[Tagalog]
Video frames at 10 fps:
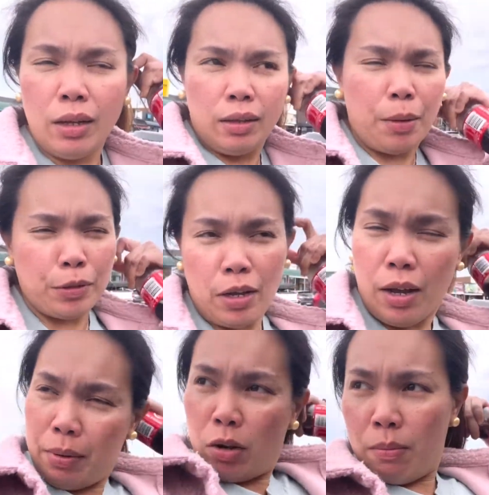Tapos na
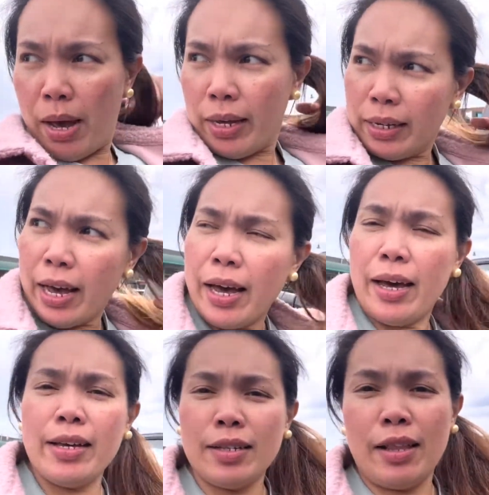kaming kumain
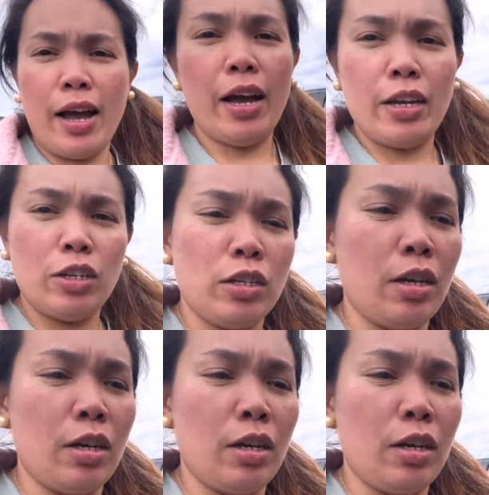guys, lunch.